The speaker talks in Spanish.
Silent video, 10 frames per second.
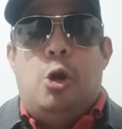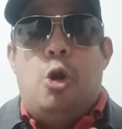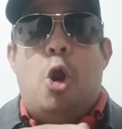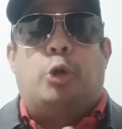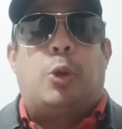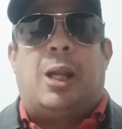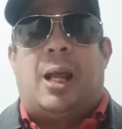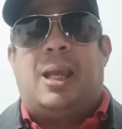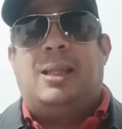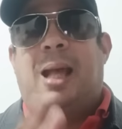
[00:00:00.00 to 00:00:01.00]
Loto y
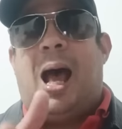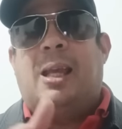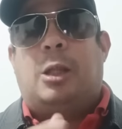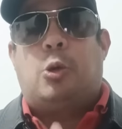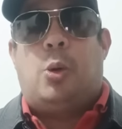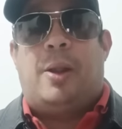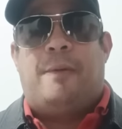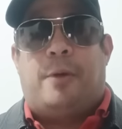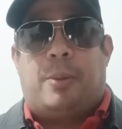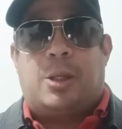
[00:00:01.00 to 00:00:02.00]
Granjita, ahí estuvo la
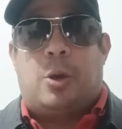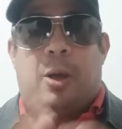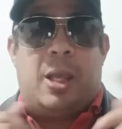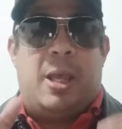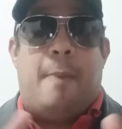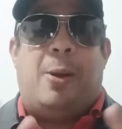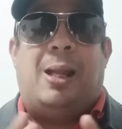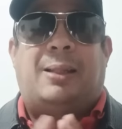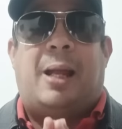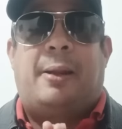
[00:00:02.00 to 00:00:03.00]
información. Y después
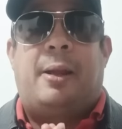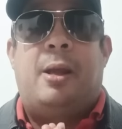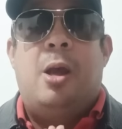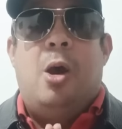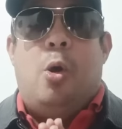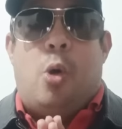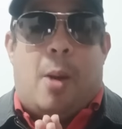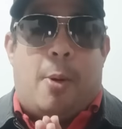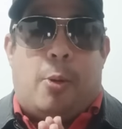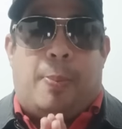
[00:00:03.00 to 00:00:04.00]
de la tarde
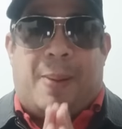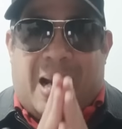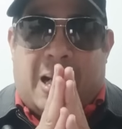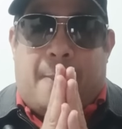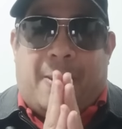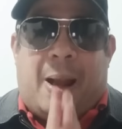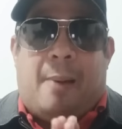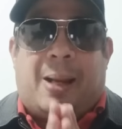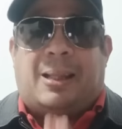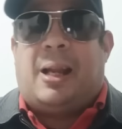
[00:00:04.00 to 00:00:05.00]
jugamos para la
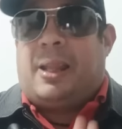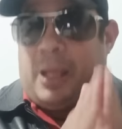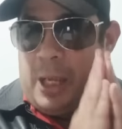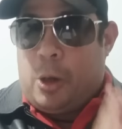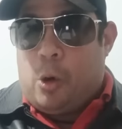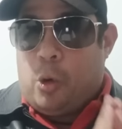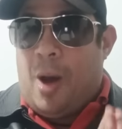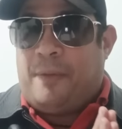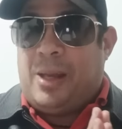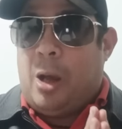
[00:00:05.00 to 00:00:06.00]
palabra tarde y con los
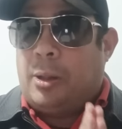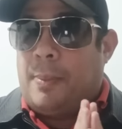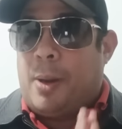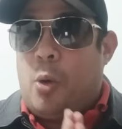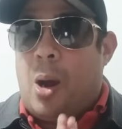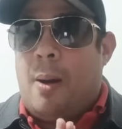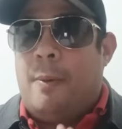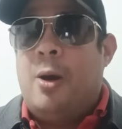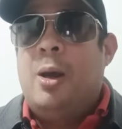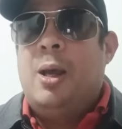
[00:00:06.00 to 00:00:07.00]
afiliados también
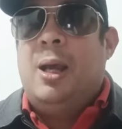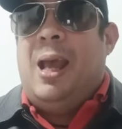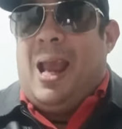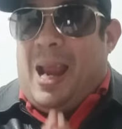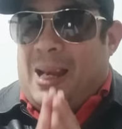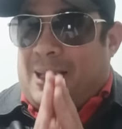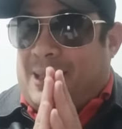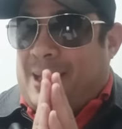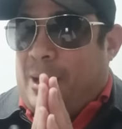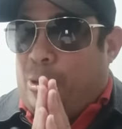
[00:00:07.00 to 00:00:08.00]
jugábamos el
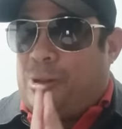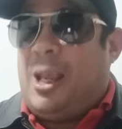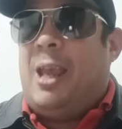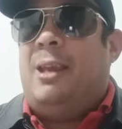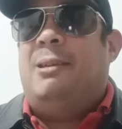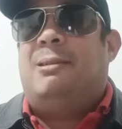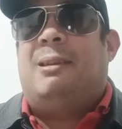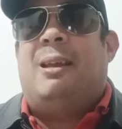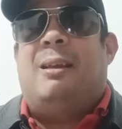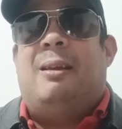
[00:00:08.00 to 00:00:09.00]

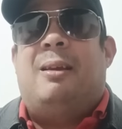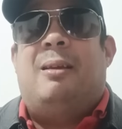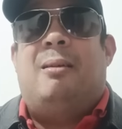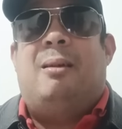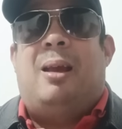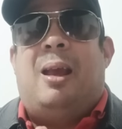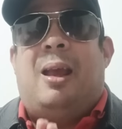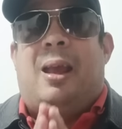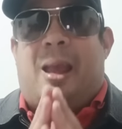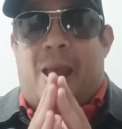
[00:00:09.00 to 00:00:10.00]
06,
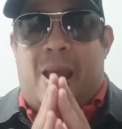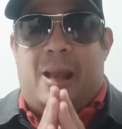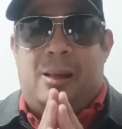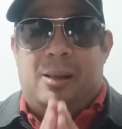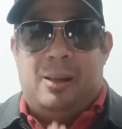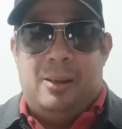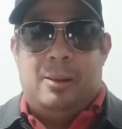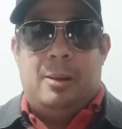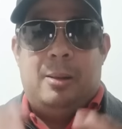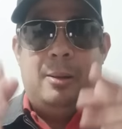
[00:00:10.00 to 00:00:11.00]
el
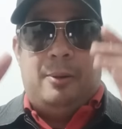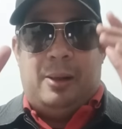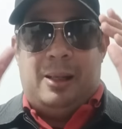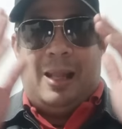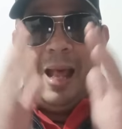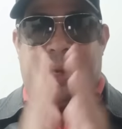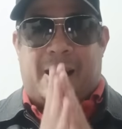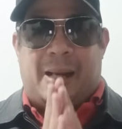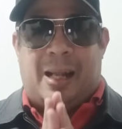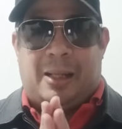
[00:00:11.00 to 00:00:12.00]
la
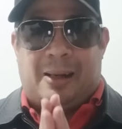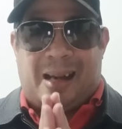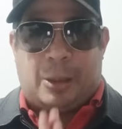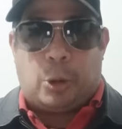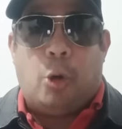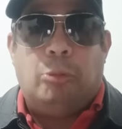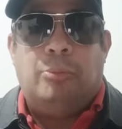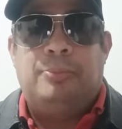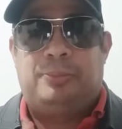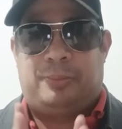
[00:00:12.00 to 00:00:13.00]
rana
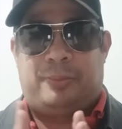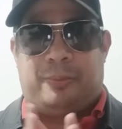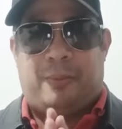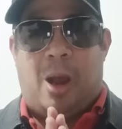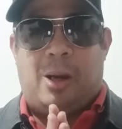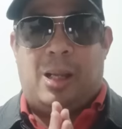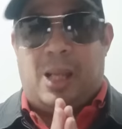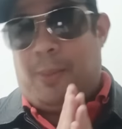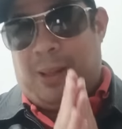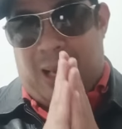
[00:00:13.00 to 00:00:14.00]
ratón. Ahora le
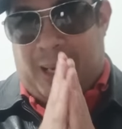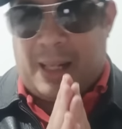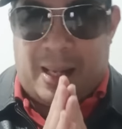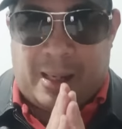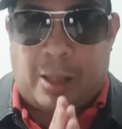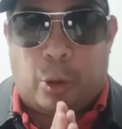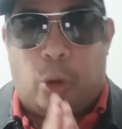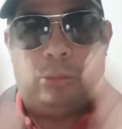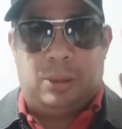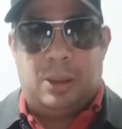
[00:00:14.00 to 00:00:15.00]
llaman la rana
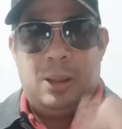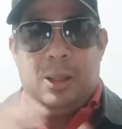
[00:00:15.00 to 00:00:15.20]
ratón